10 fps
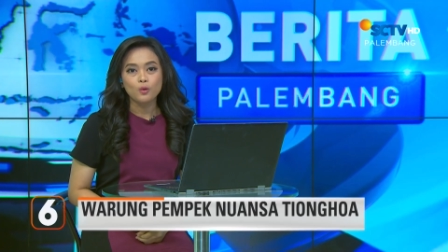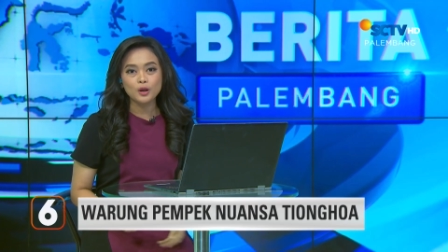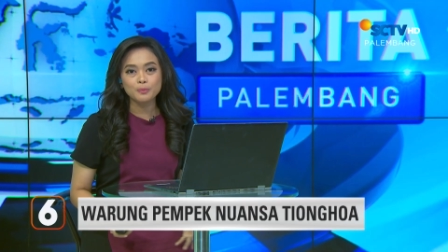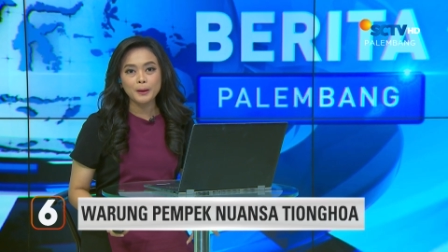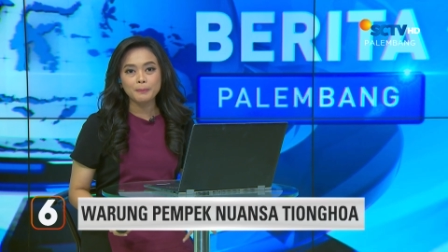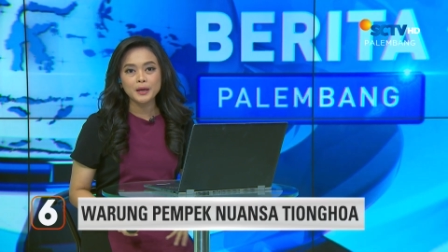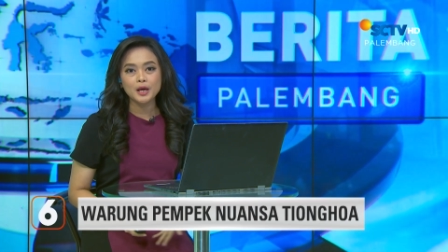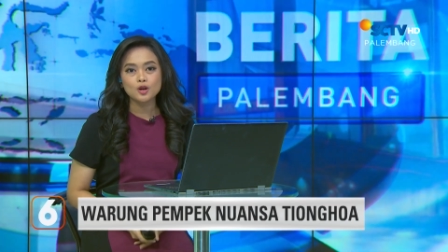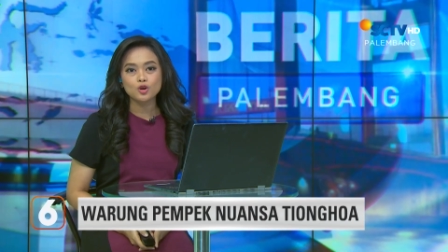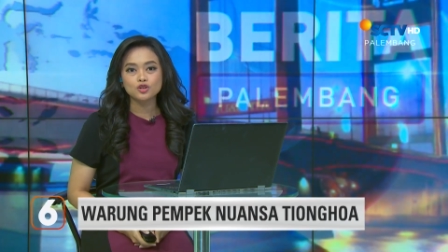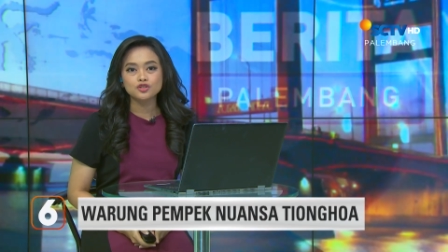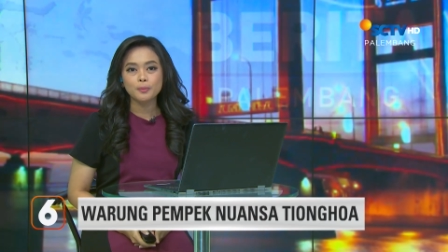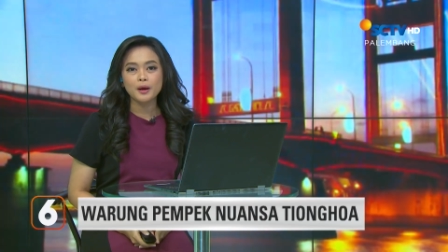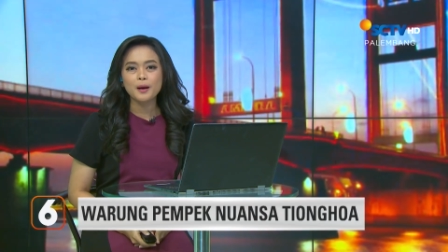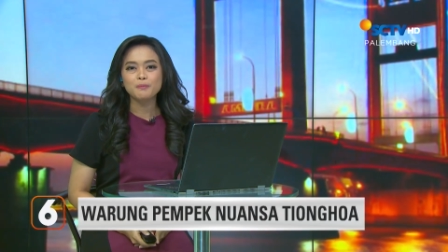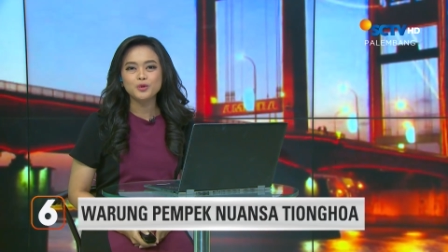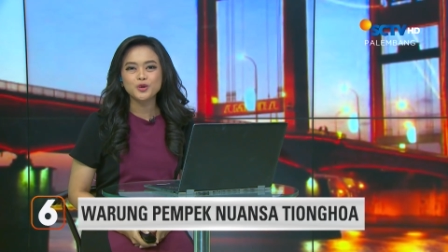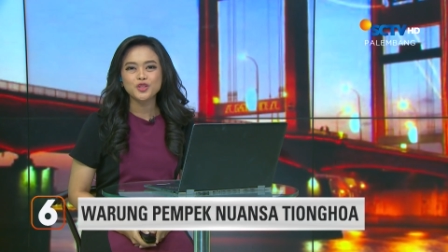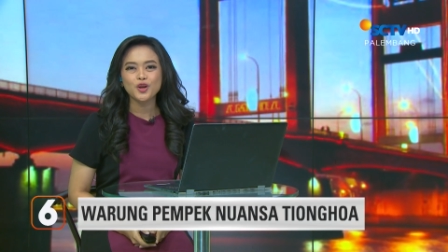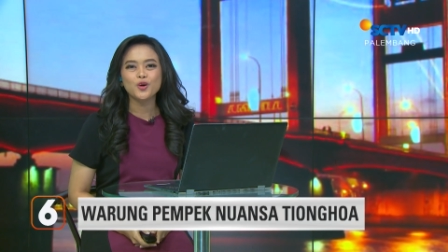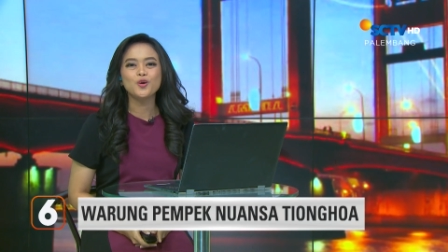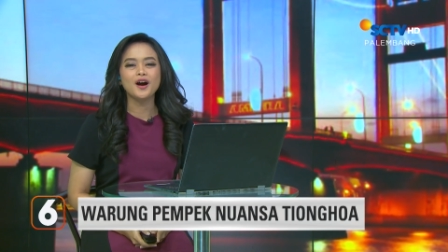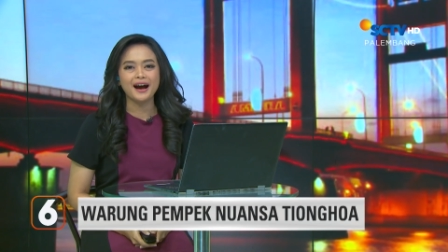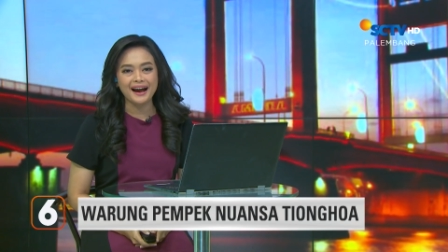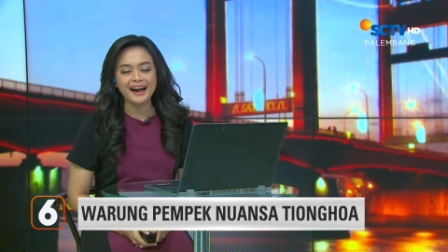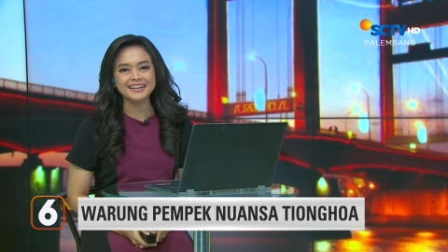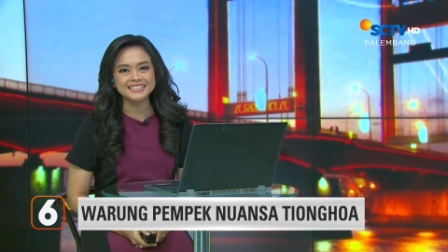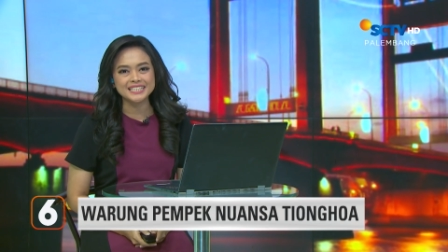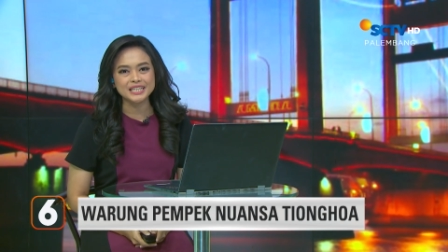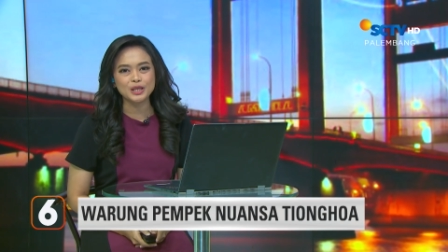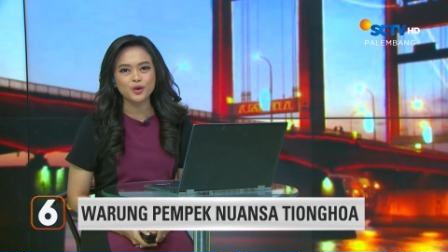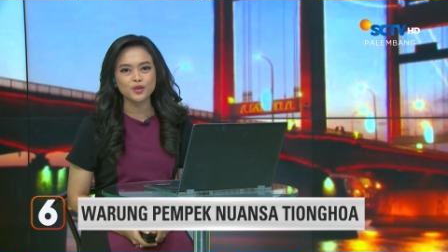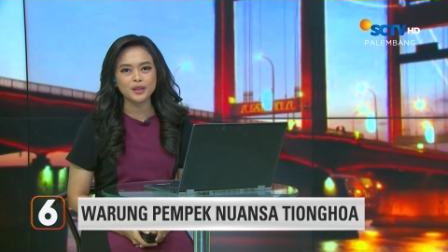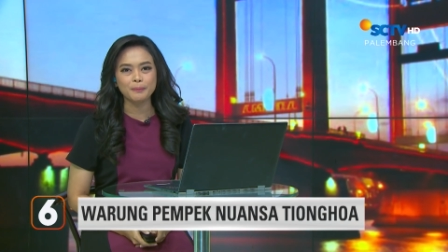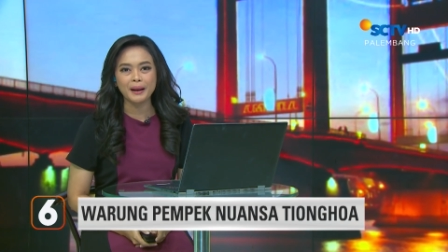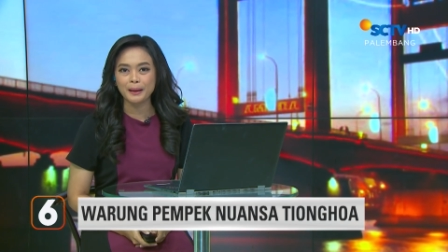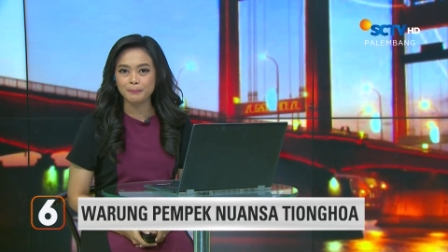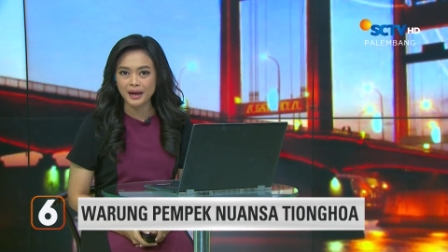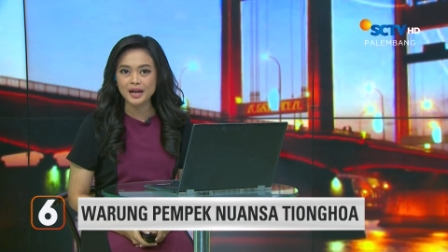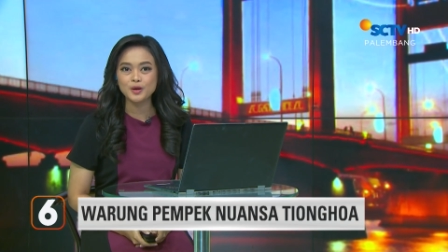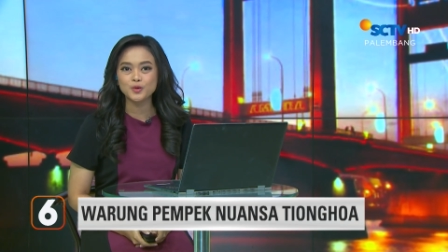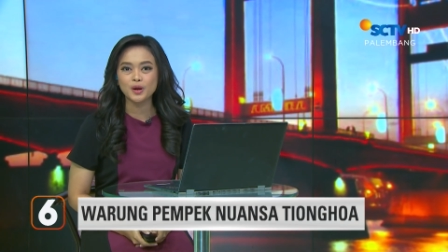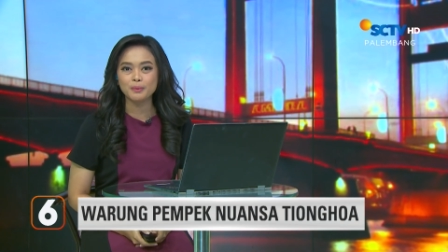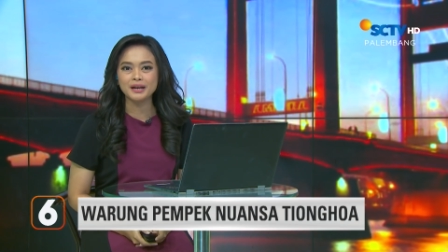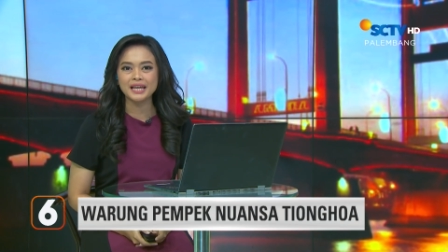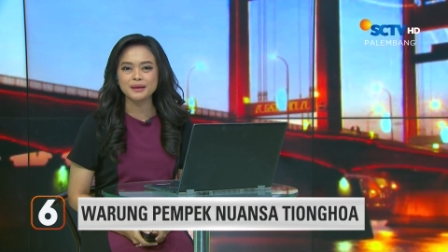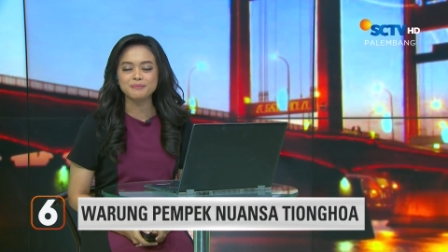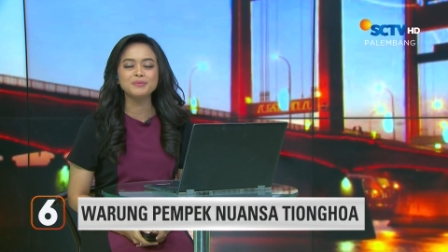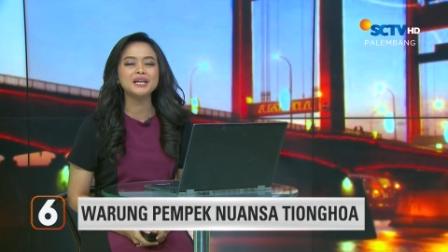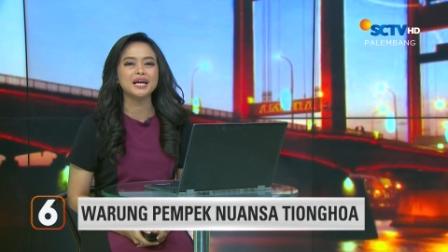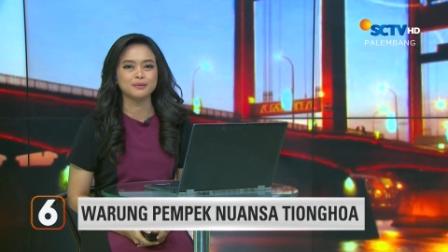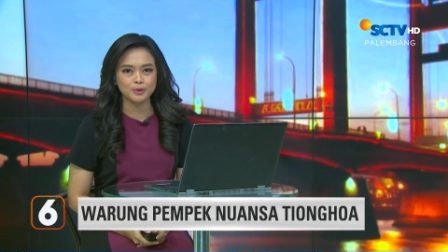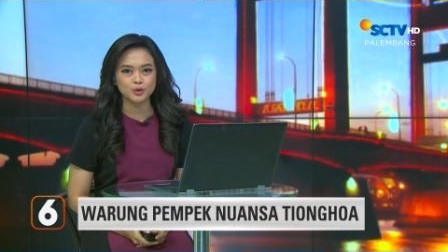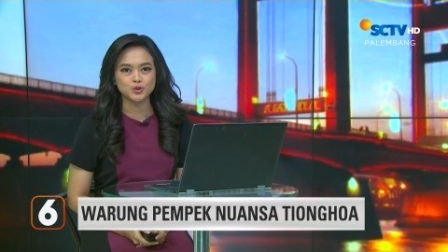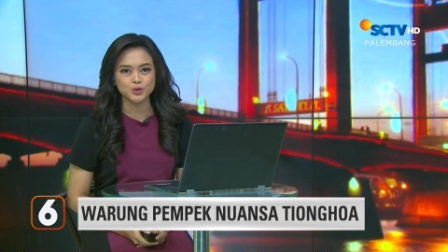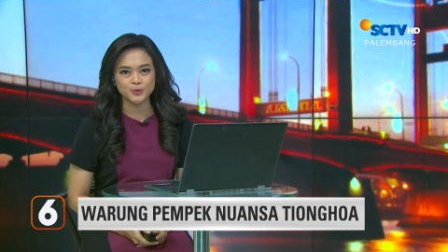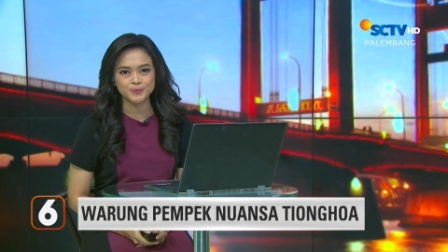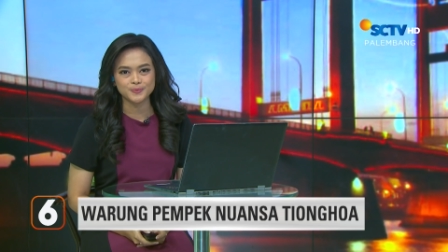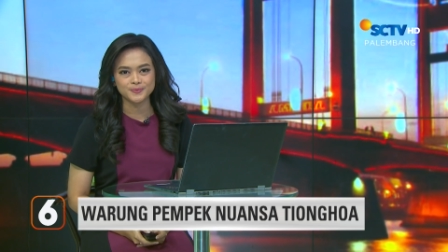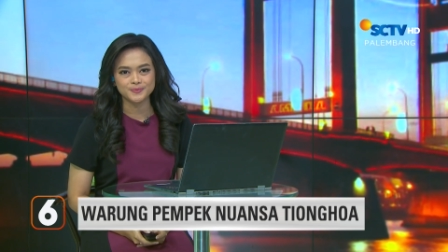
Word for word: Warung pempek dengan konsep kampung Tionghoa hadir di kota Palembang guna menarik minat pengunjung.